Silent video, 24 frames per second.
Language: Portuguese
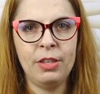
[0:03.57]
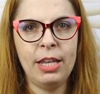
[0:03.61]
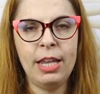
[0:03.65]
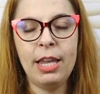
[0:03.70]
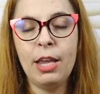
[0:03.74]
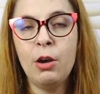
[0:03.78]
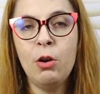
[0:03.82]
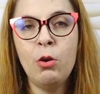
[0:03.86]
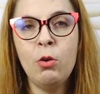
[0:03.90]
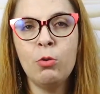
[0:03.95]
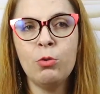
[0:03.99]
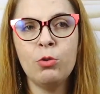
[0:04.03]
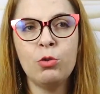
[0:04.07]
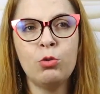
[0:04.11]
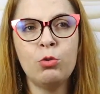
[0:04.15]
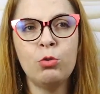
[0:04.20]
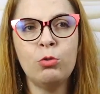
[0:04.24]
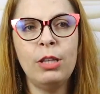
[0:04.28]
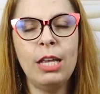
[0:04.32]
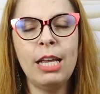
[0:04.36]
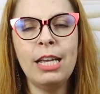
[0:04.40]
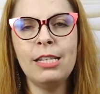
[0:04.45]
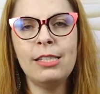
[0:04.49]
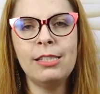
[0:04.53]
Eu
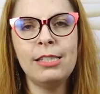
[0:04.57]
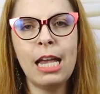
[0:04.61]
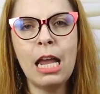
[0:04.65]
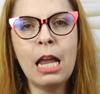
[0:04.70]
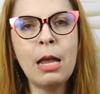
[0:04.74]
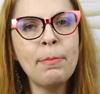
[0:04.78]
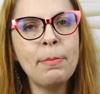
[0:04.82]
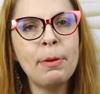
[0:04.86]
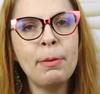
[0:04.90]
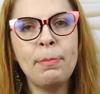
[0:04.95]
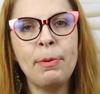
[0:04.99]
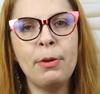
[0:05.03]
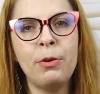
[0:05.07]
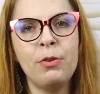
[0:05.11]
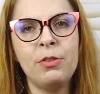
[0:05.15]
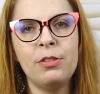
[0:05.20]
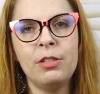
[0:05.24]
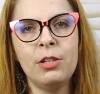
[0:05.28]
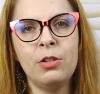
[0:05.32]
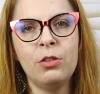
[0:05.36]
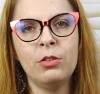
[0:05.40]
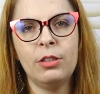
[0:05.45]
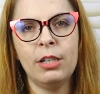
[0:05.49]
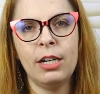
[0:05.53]
estudei sempre pelo
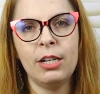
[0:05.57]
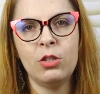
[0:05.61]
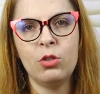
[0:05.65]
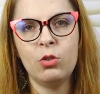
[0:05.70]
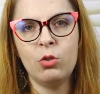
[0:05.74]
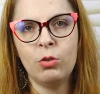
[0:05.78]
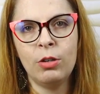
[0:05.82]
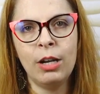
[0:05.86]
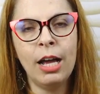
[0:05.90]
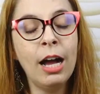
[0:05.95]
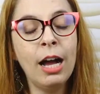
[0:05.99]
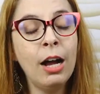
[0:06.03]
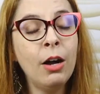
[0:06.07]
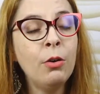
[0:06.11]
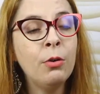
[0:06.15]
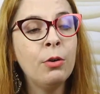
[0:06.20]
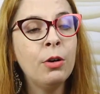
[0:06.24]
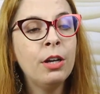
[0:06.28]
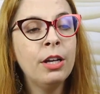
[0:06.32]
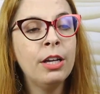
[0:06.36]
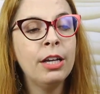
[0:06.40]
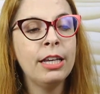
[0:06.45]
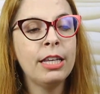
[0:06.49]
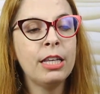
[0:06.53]
ensino
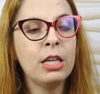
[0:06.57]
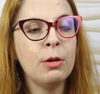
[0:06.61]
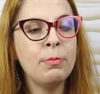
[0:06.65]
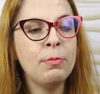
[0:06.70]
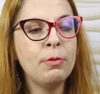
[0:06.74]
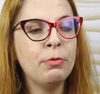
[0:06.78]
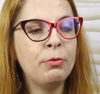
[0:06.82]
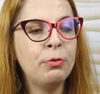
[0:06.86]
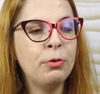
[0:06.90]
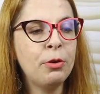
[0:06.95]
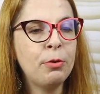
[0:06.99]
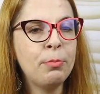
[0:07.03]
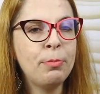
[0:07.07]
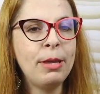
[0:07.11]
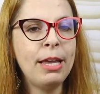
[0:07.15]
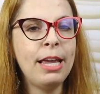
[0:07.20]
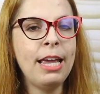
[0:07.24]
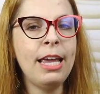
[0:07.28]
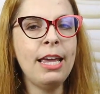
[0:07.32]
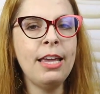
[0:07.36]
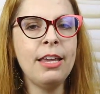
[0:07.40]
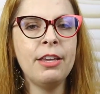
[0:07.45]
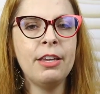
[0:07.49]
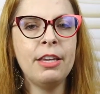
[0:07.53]
tradicional e eu me
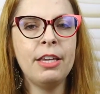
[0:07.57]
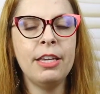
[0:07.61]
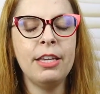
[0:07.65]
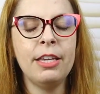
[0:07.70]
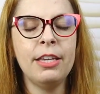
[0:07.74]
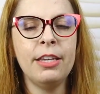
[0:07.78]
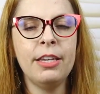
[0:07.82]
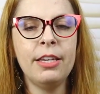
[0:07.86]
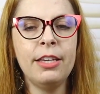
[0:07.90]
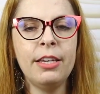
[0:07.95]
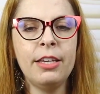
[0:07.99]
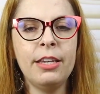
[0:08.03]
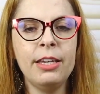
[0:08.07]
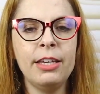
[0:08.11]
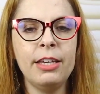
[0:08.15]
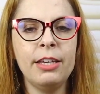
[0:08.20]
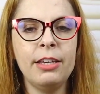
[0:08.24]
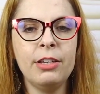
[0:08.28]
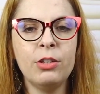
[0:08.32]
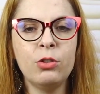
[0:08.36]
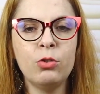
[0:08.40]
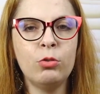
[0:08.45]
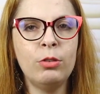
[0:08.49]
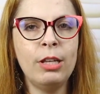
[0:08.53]
formei e
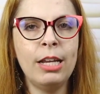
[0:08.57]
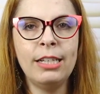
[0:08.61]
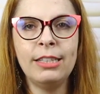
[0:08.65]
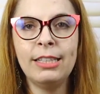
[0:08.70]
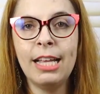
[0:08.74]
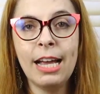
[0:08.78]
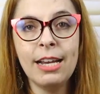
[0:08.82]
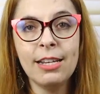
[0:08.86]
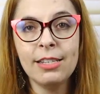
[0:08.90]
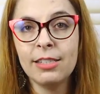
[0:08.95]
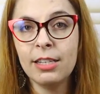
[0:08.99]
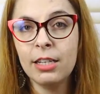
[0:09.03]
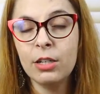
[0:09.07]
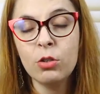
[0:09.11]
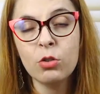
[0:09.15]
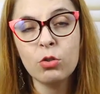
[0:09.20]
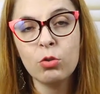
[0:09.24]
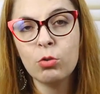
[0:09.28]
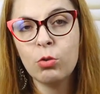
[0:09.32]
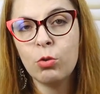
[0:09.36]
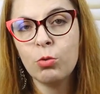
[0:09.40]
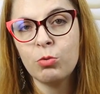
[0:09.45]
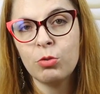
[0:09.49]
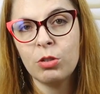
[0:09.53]
estudei 10 anos no
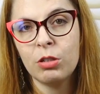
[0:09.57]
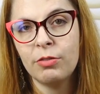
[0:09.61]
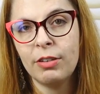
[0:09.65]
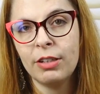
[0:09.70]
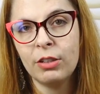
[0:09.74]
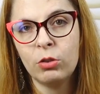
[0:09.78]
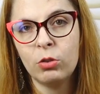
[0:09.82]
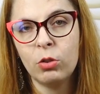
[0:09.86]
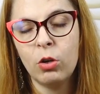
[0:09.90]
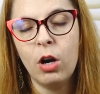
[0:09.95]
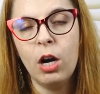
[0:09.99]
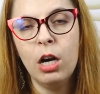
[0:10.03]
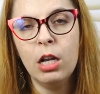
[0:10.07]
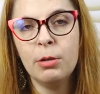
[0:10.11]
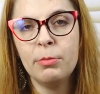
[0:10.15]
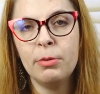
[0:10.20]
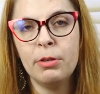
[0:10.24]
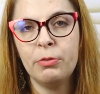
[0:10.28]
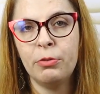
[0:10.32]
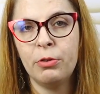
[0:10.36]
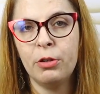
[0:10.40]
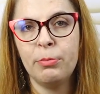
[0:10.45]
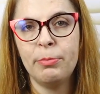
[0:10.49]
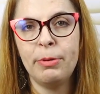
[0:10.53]
conservatório, me
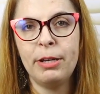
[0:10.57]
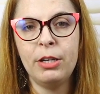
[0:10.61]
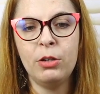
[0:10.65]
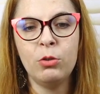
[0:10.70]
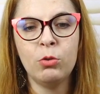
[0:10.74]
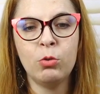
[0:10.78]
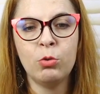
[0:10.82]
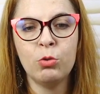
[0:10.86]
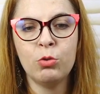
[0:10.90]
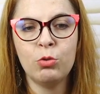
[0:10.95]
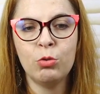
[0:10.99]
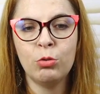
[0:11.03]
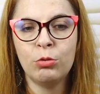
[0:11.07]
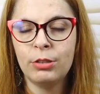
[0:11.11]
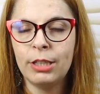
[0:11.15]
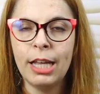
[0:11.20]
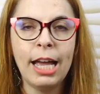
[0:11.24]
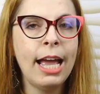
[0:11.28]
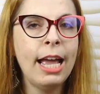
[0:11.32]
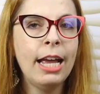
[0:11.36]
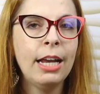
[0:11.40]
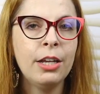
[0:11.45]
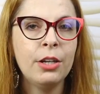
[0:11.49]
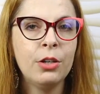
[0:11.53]
formei no curso
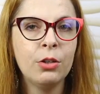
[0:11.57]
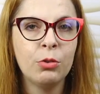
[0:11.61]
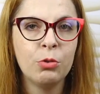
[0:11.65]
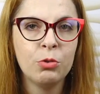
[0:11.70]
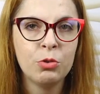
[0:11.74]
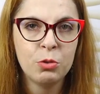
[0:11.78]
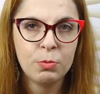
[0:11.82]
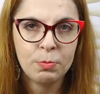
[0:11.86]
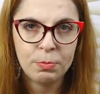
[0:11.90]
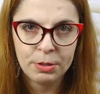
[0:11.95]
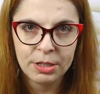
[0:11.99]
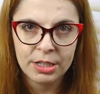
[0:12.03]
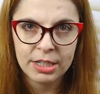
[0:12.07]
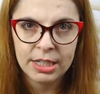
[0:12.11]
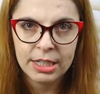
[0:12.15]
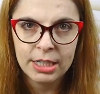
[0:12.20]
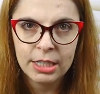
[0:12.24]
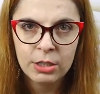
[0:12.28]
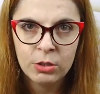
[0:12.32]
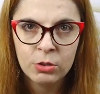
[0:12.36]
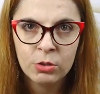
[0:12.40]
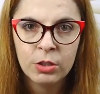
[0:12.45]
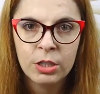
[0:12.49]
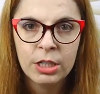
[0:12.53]
técnico de
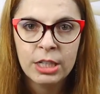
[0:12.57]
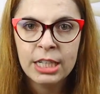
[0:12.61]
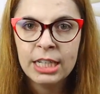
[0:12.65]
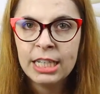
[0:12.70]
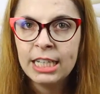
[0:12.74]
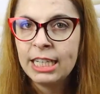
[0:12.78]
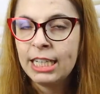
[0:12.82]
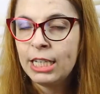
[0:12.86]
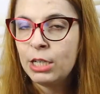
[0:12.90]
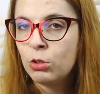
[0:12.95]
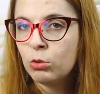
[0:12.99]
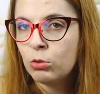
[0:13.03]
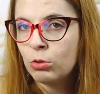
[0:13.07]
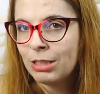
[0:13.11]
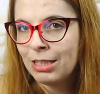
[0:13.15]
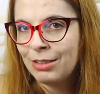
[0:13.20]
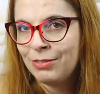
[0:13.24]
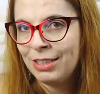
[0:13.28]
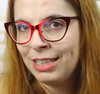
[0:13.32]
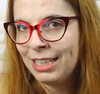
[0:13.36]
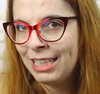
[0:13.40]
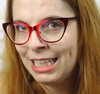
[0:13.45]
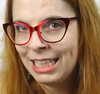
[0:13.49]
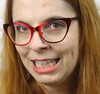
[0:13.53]
piano e não
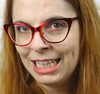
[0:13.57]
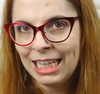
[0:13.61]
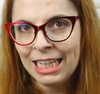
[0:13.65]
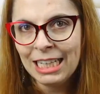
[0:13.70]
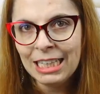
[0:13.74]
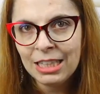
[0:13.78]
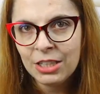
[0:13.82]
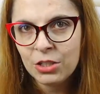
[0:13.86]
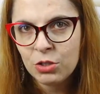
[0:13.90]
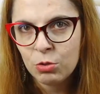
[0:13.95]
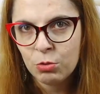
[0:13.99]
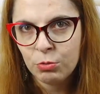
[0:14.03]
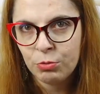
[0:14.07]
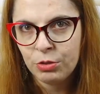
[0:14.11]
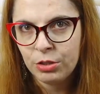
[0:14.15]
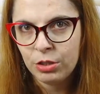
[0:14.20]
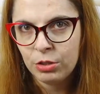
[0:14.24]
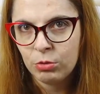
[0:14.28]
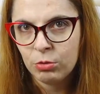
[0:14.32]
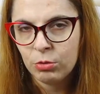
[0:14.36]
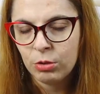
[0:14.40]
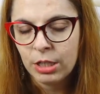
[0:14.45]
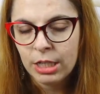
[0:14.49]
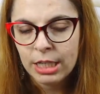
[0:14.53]
tocava nada de
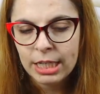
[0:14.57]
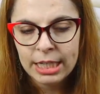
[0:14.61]
ouvido.